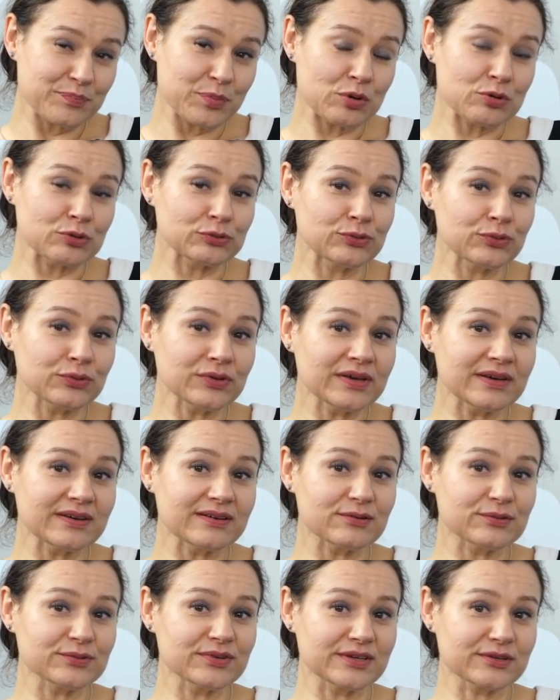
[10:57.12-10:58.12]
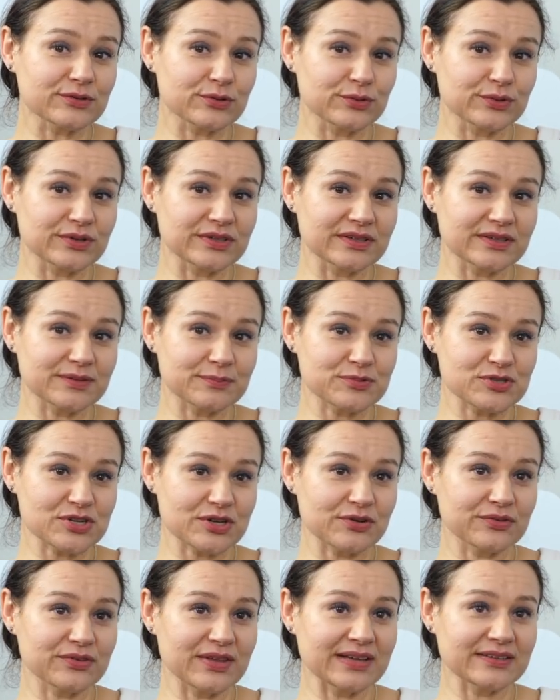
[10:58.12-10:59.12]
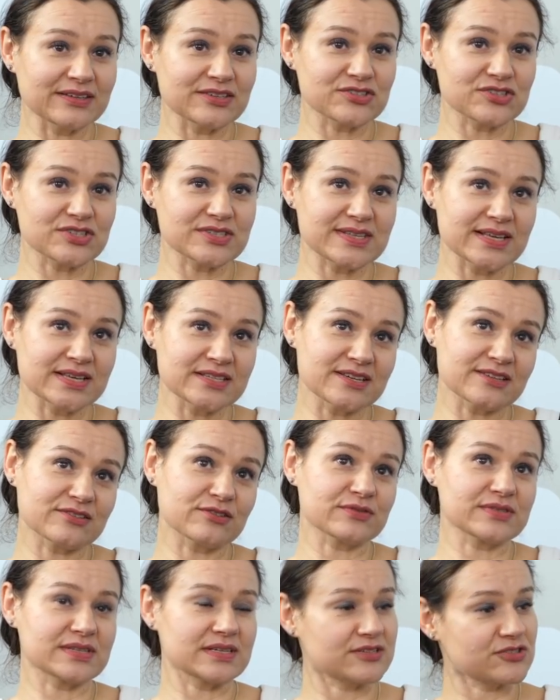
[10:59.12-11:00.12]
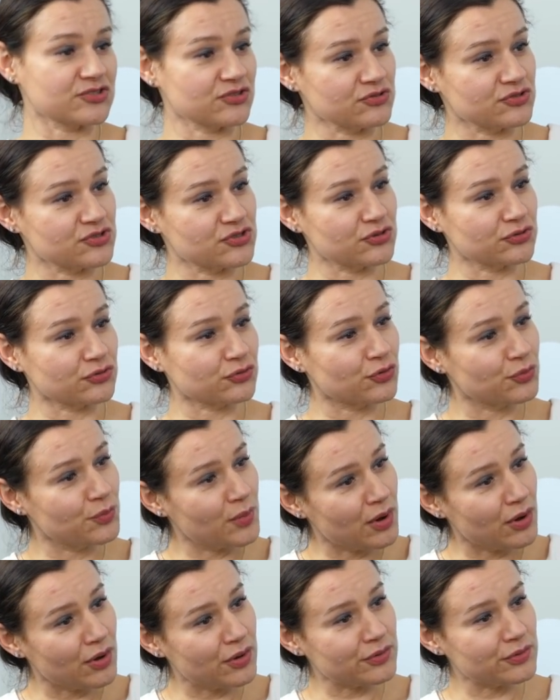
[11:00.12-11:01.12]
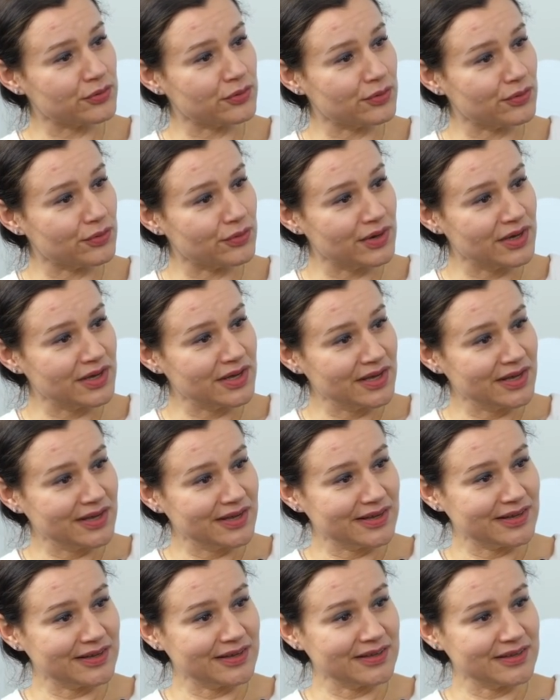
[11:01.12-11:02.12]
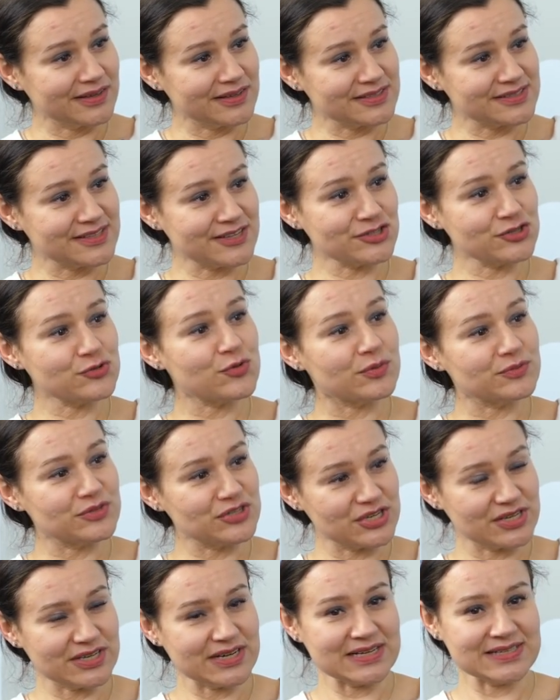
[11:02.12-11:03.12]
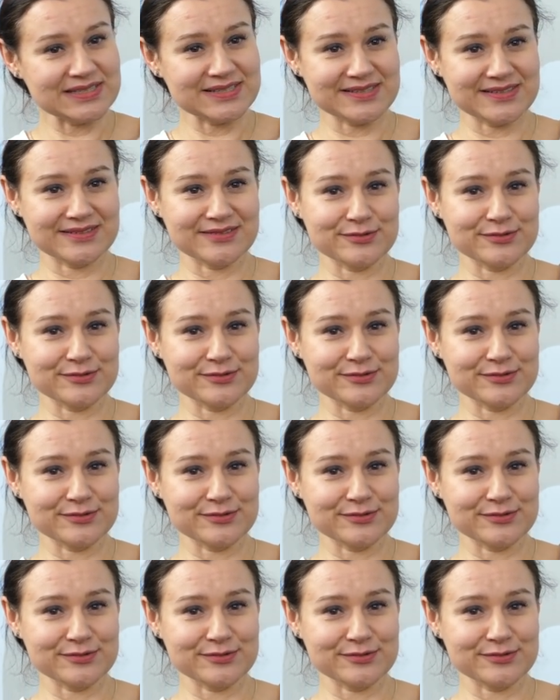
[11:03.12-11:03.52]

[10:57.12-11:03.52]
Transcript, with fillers: pokutuje u niektórych przekonanie, że sędzia to w zależności od humoru. Zdarzyło mi się raz